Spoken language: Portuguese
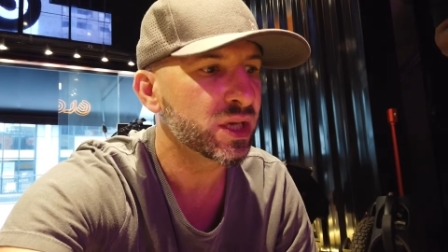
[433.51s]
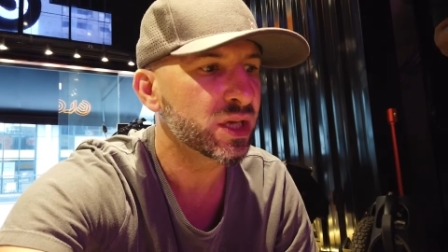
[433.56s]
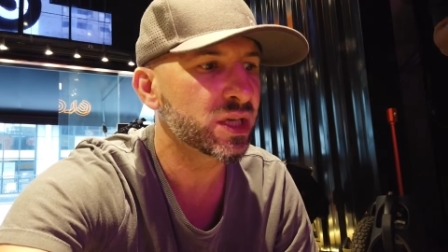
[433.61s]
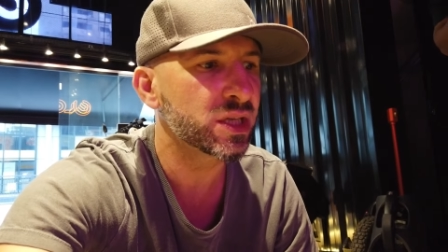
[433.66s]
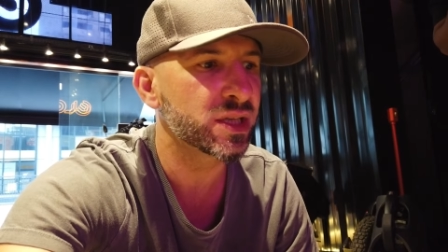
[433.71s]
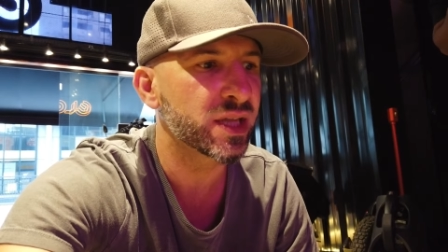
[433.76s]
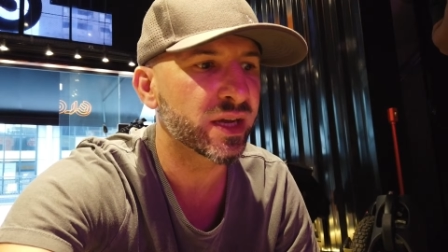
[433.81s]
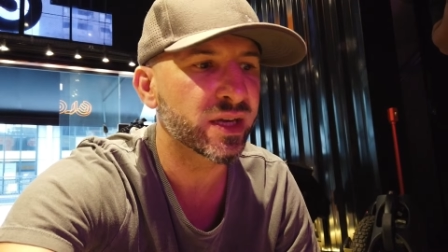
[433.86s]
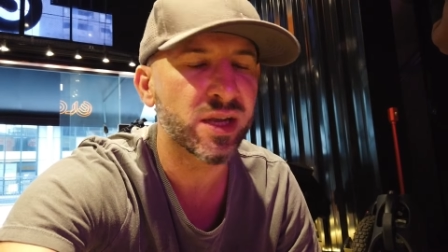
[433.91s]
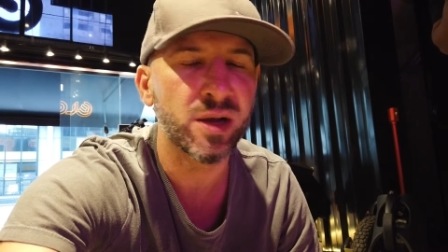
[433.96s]

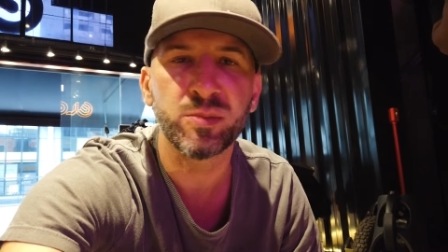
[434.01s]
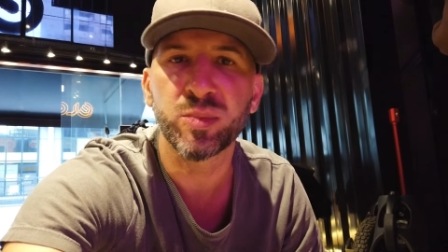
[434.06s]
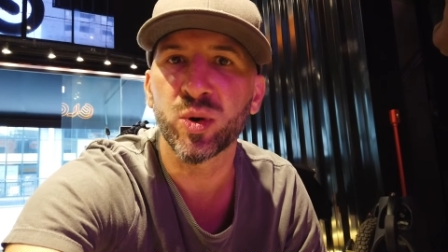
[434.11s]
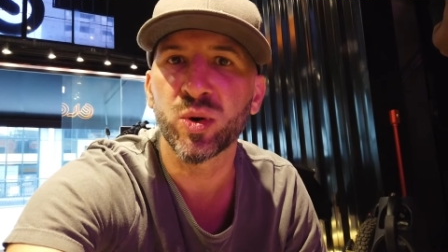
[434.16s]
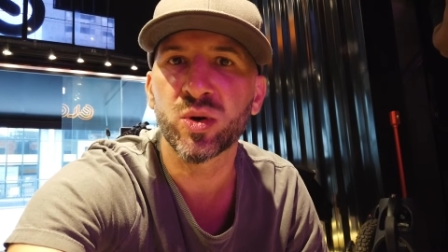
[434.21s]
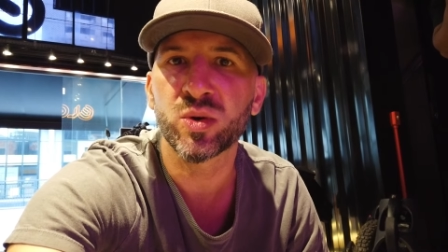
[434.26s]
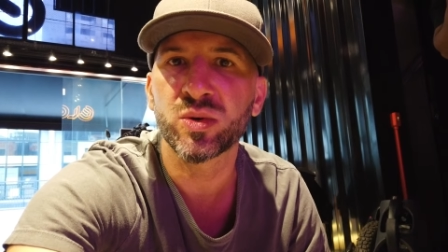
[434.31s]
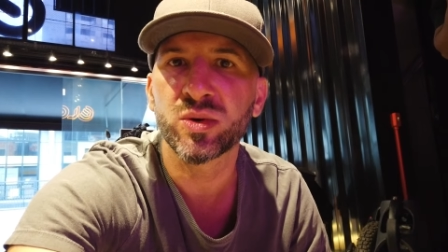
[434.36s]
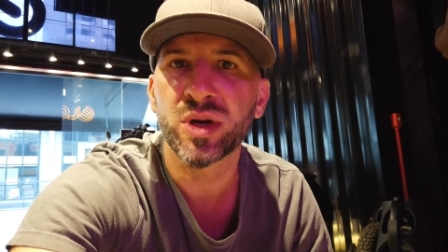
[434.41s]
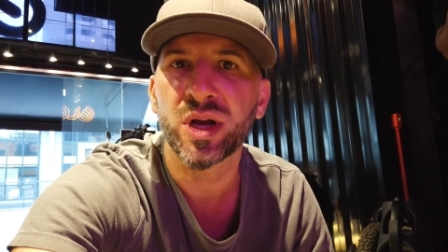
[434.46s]
e daqui a
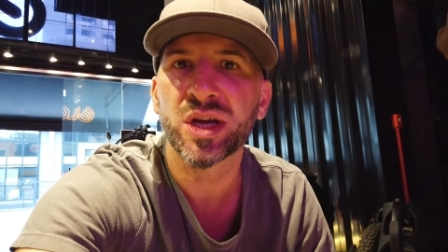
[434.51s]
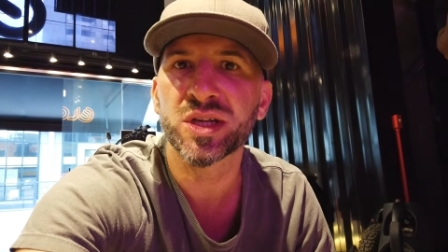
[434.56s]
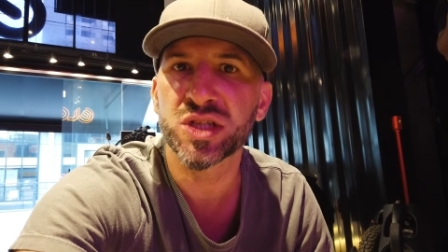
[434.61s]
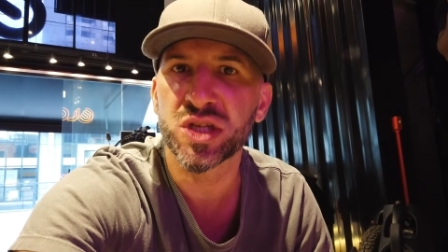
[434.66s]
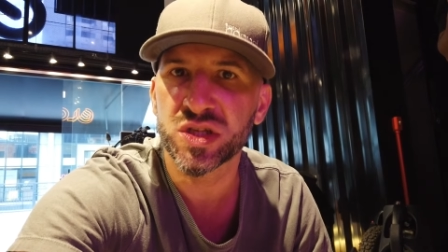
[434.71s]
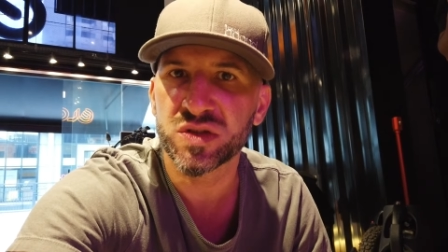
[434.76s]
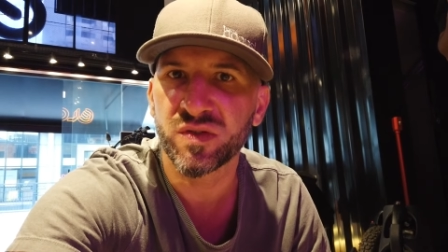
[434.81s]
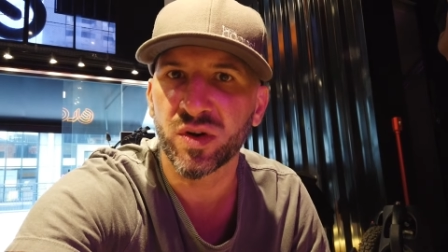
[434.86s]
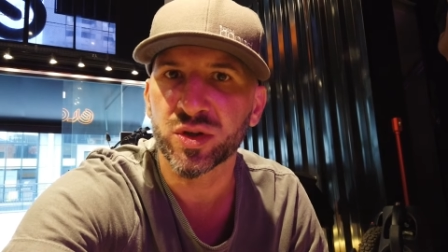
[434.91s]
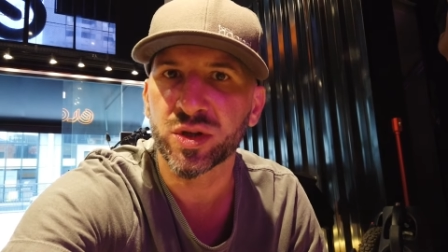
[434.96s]
pouco a
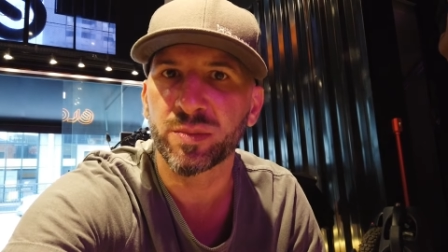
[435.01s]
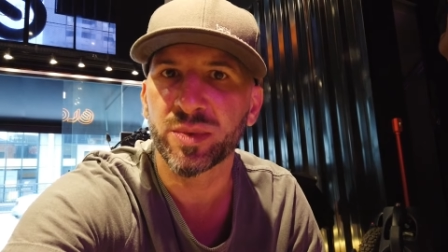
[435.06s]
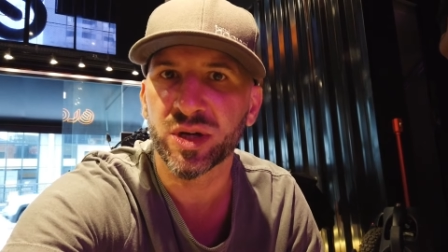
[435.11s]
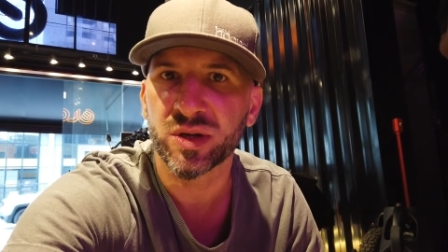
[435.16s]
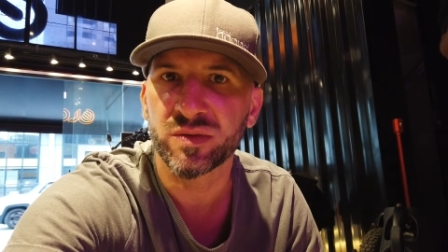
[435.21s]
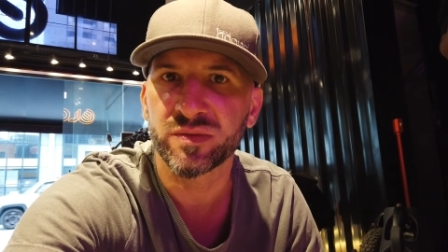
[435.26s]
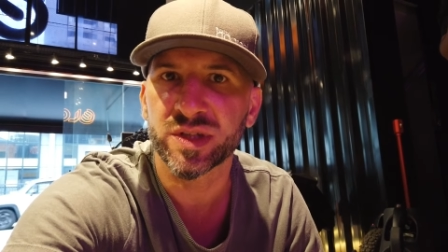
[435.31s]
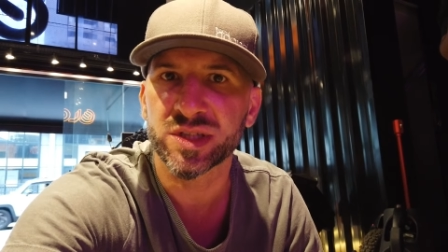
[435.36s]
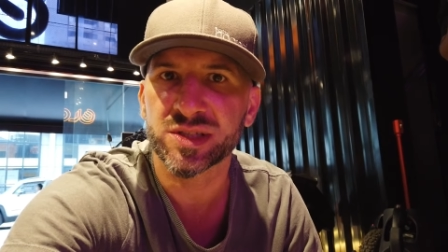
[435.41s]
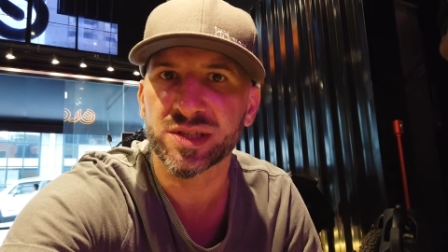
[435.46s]
gente volta
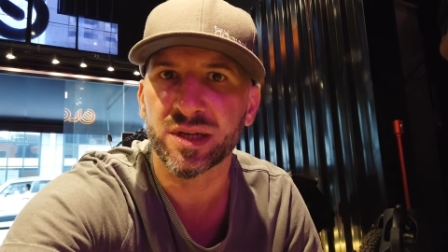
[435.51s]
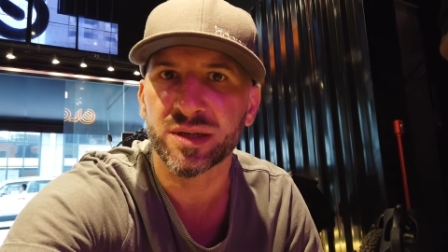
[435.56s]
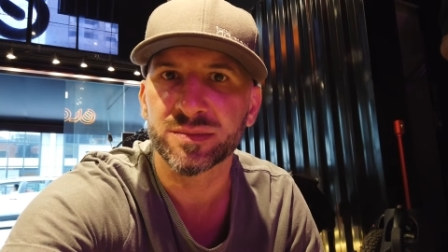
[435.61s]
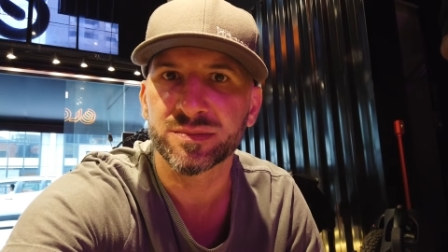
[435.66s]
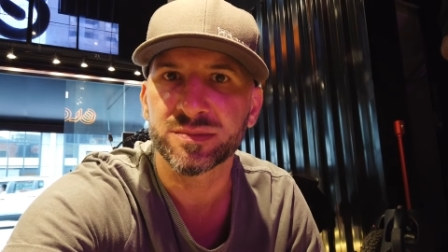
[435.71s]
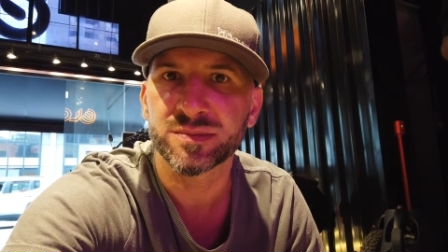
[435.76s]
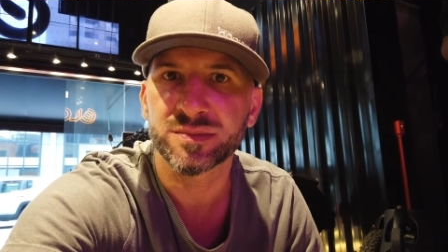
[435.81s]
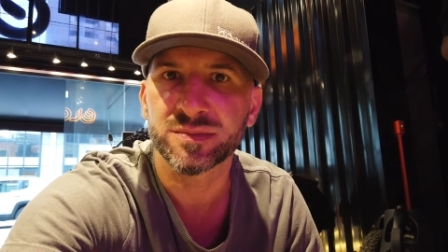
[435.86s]
para conversar.